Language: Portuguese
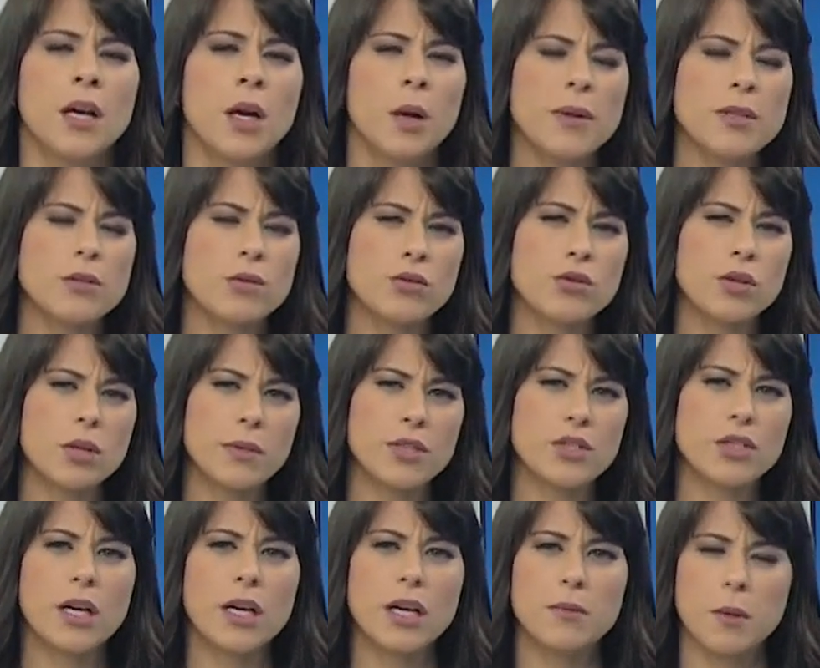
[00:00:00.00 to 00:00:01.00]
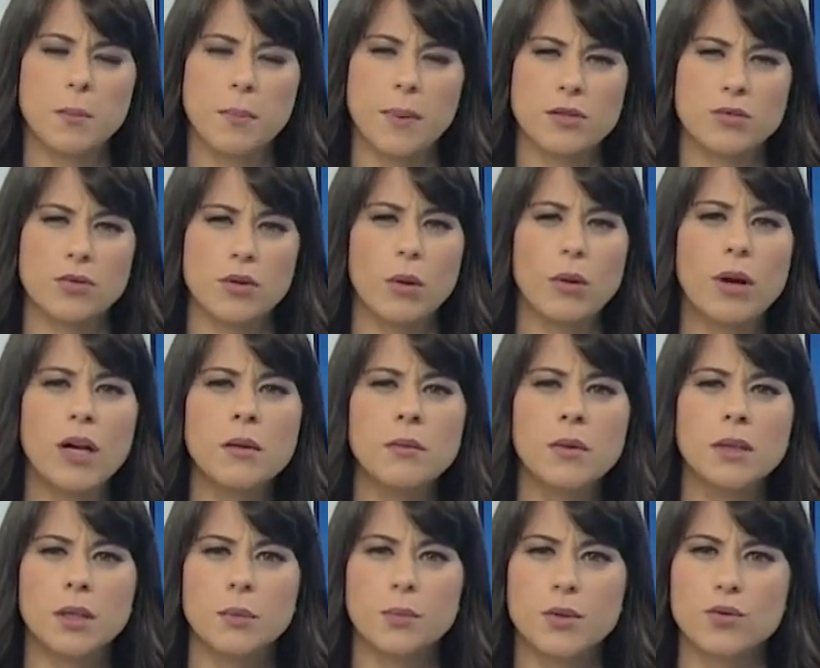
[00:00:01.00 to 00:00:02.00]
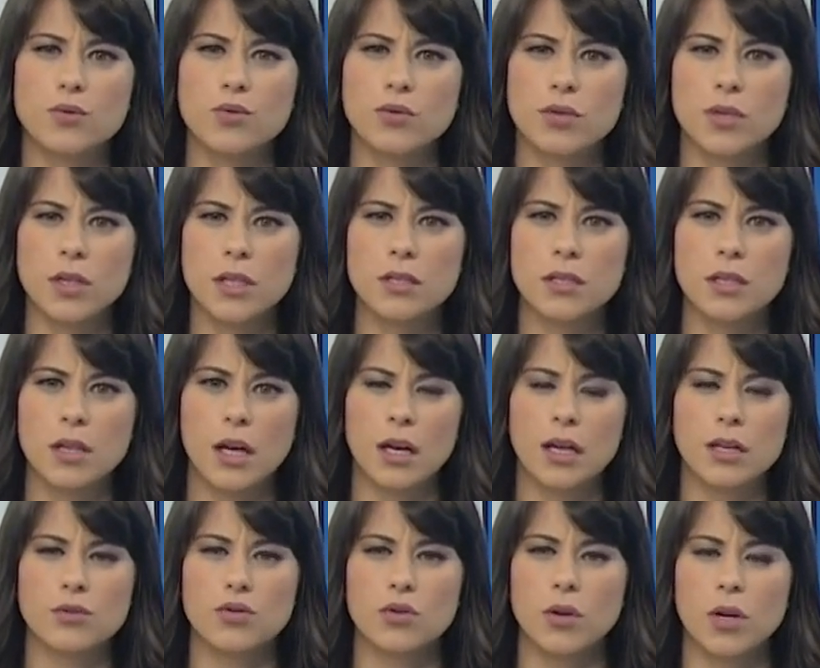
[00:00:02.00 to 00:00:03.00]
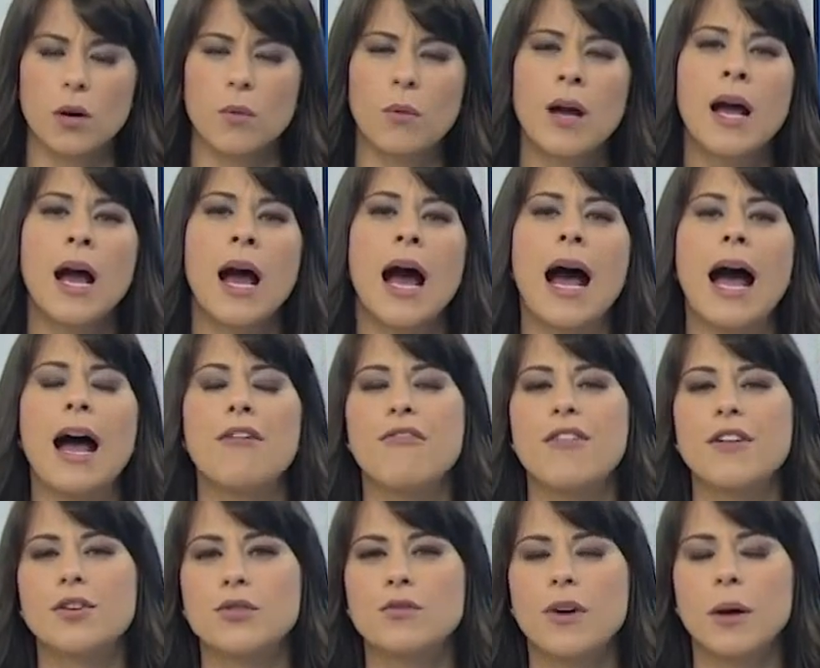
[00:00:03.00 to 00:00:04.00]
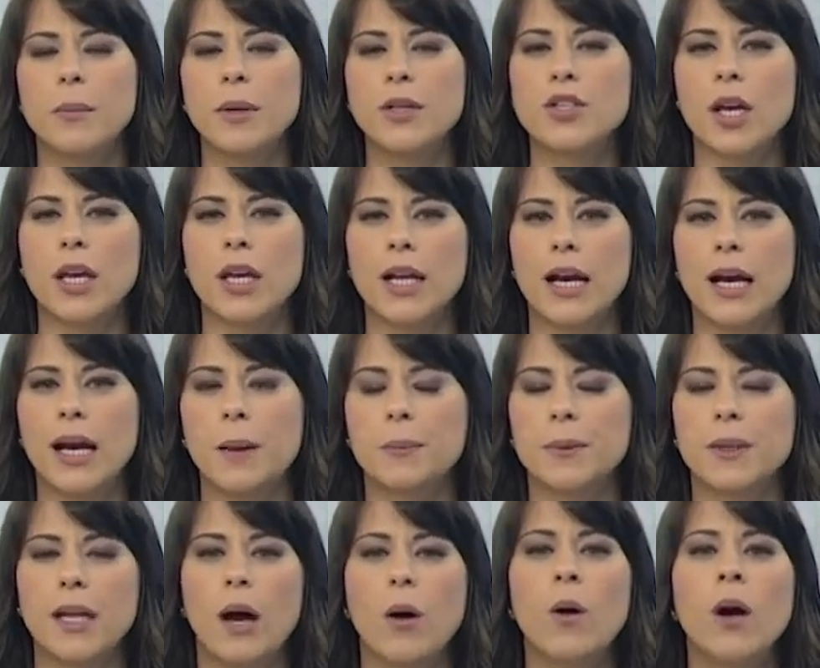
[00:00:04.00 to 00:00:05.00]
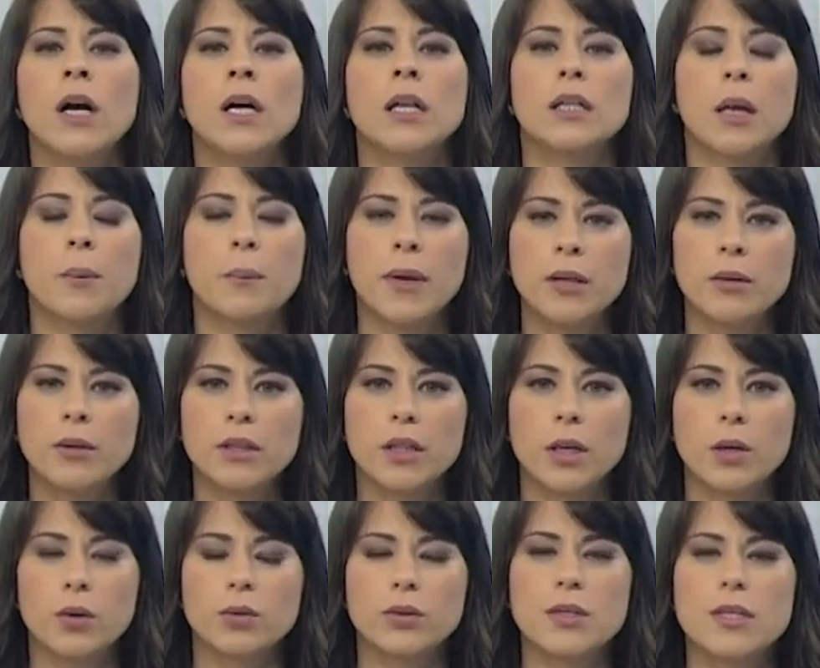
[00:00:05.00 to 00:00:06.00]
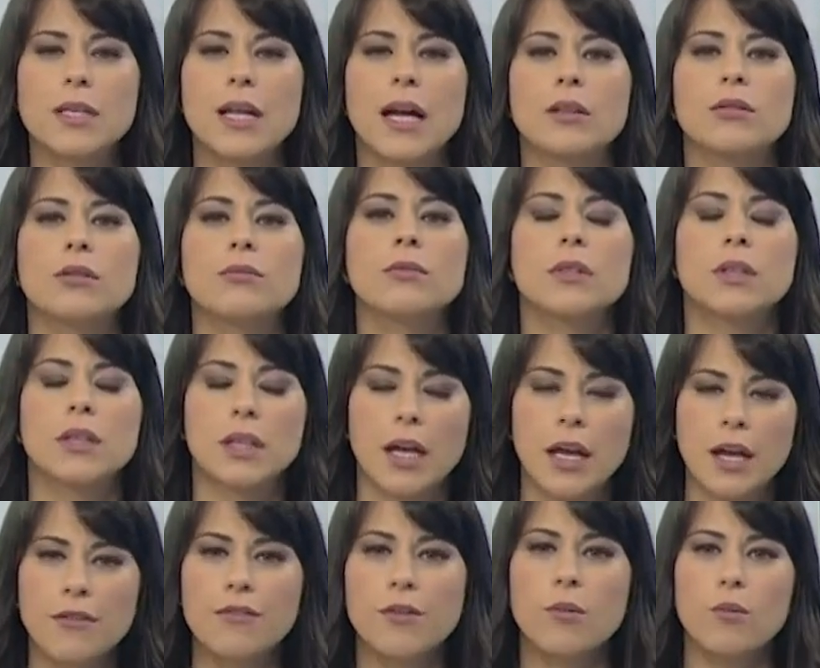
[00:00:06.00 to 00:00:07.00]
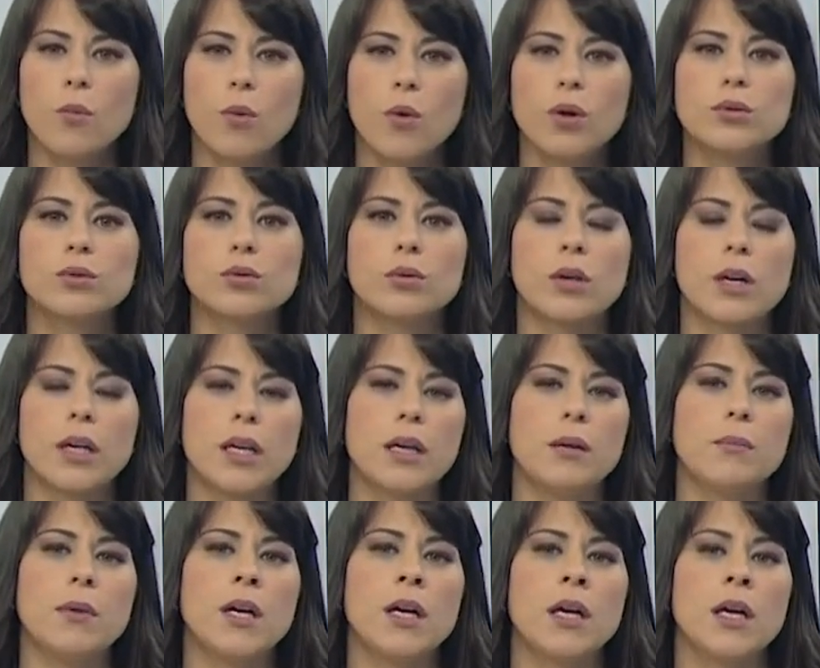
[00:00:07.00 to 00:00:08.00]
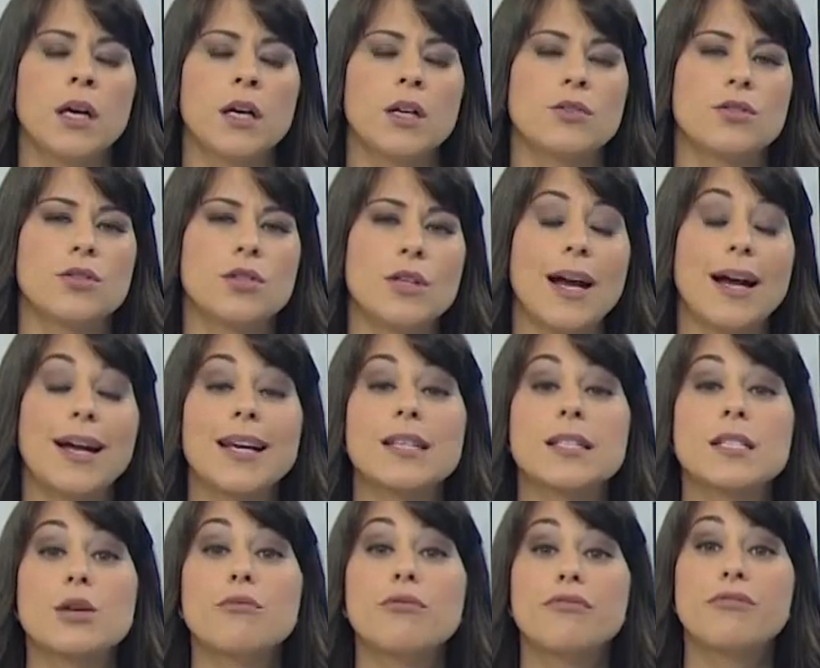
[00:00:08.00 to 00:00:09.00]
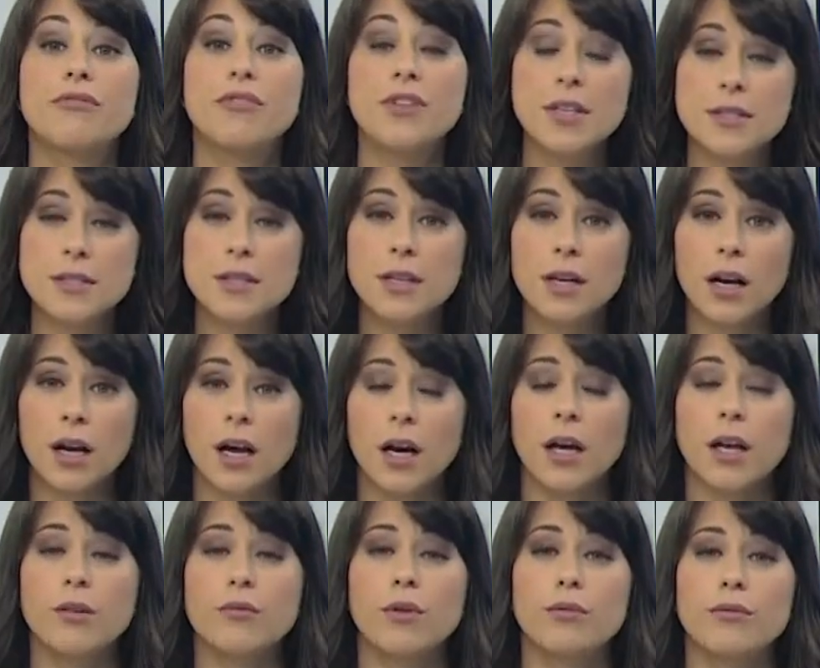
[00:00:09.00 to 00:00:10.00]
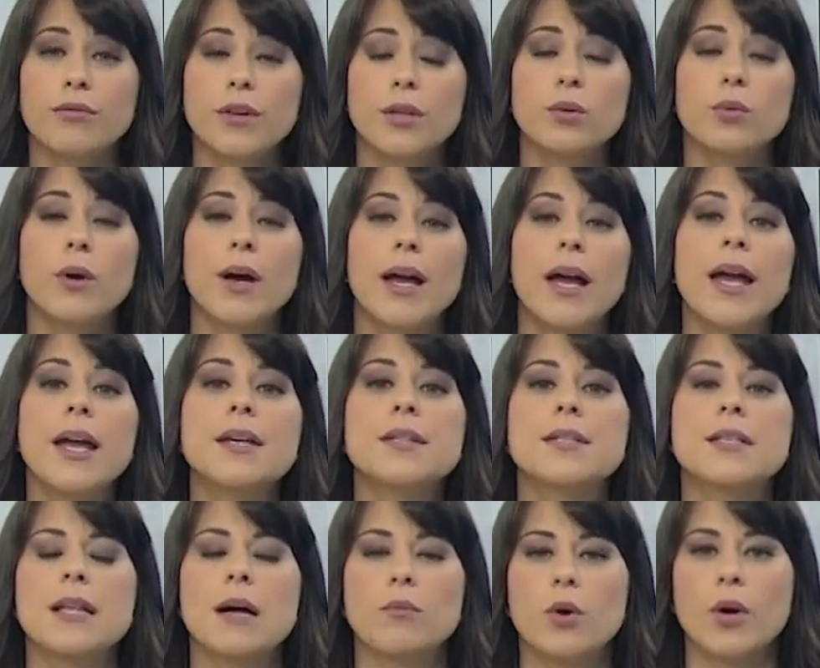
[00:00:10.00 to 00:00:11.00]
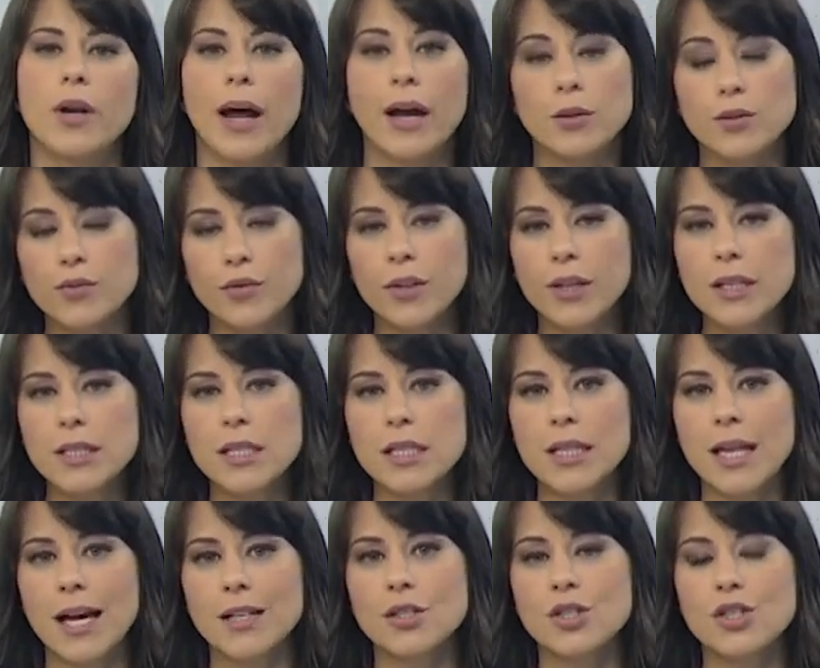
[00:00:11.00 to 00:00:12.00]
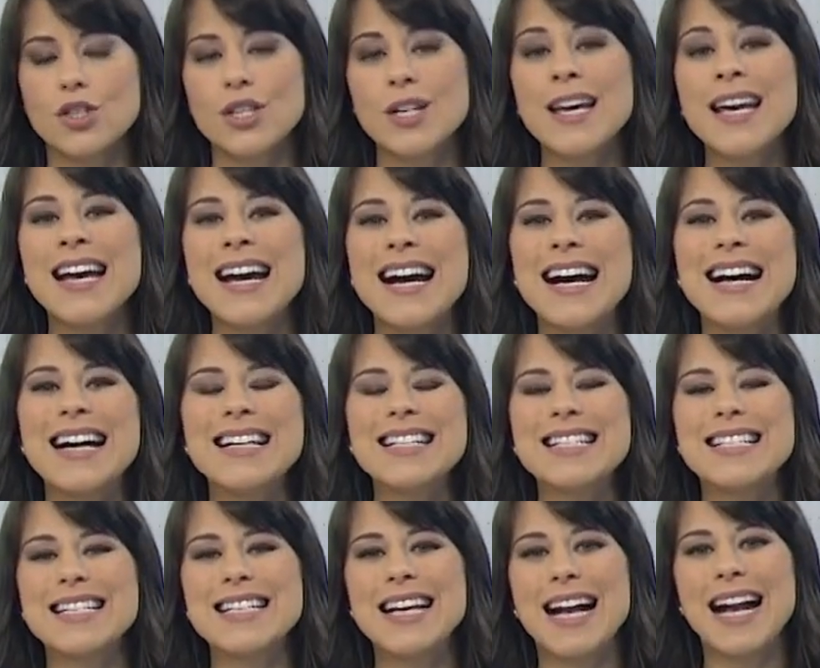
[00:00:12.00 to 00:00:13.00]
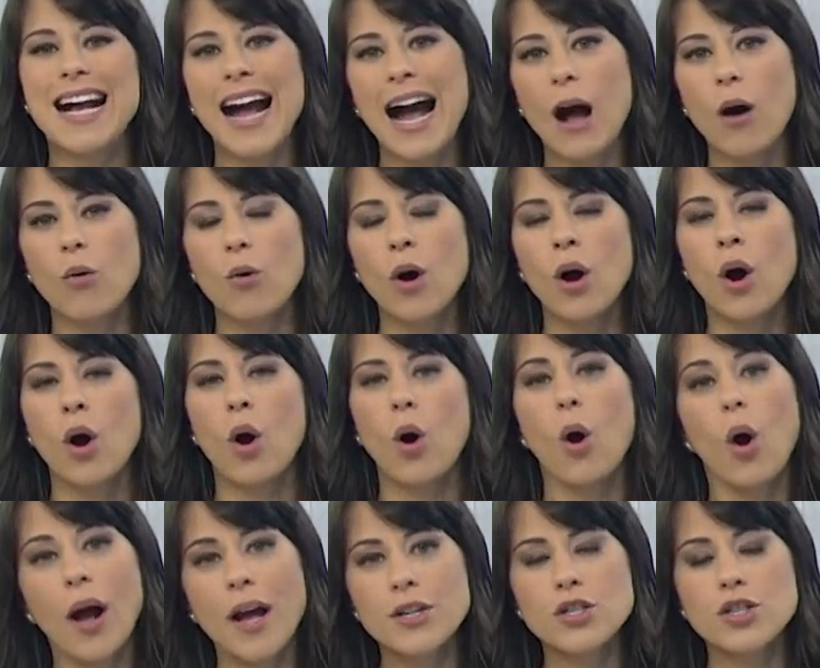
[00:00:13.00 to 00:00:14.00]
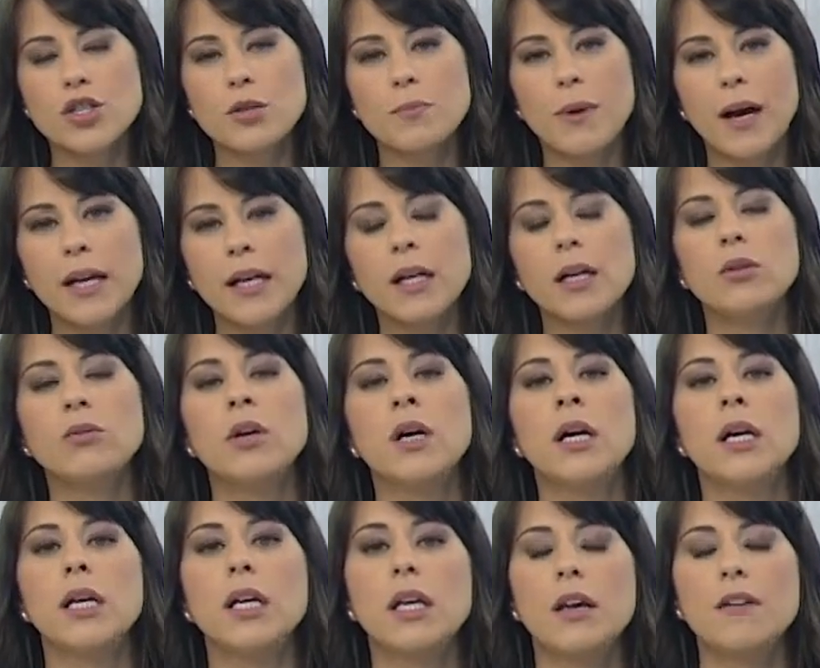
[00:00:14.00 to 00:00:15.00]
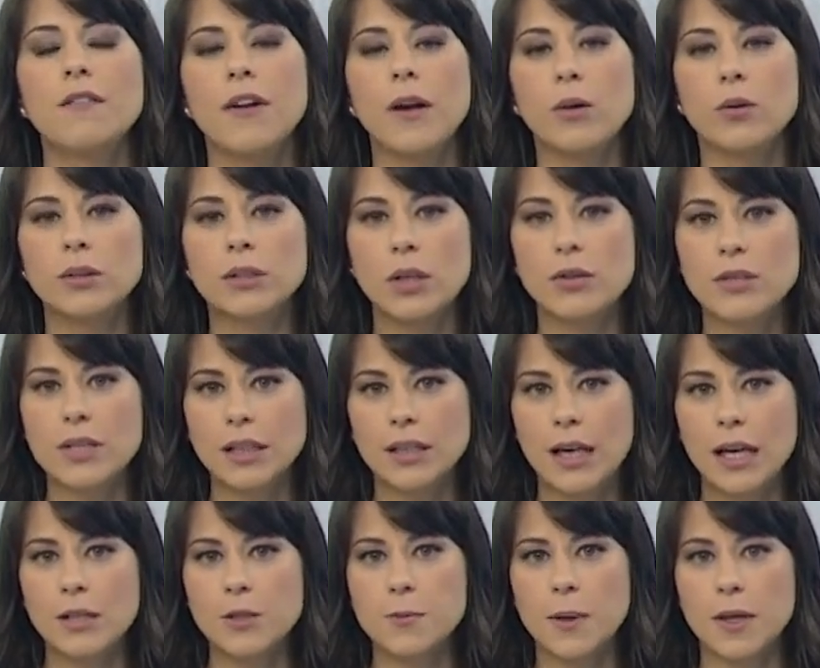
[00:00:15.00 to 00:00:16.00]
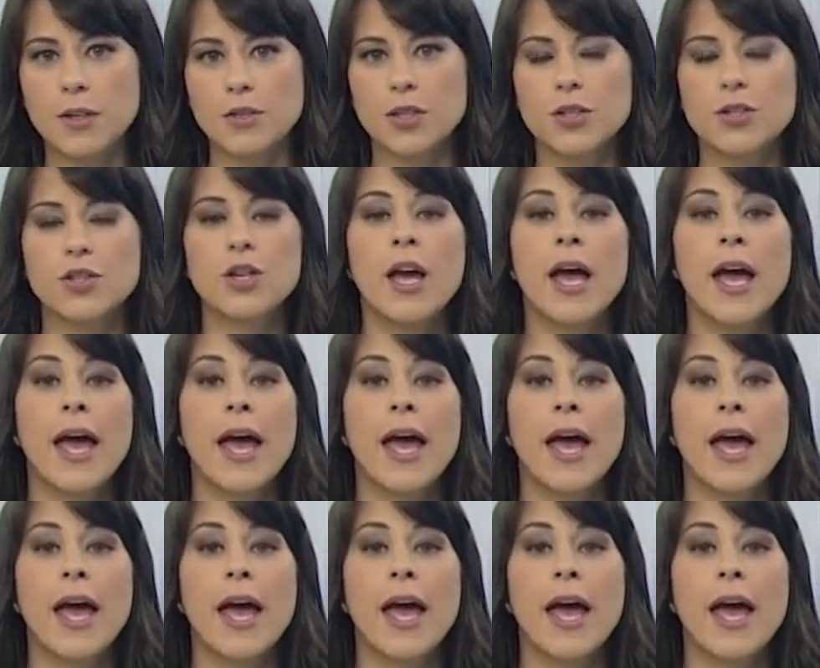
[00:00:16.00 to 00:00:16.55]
O pessoal chama de crime passional, crime entre pessoas né, que se relacionam afetivamente aqui na capital. Também no interior do estado teve um outro crime de agressão física envolvendo ex-namorados. Foi na cidade de Angical, oeste baiano. E quem vai contar os detalhes para a gente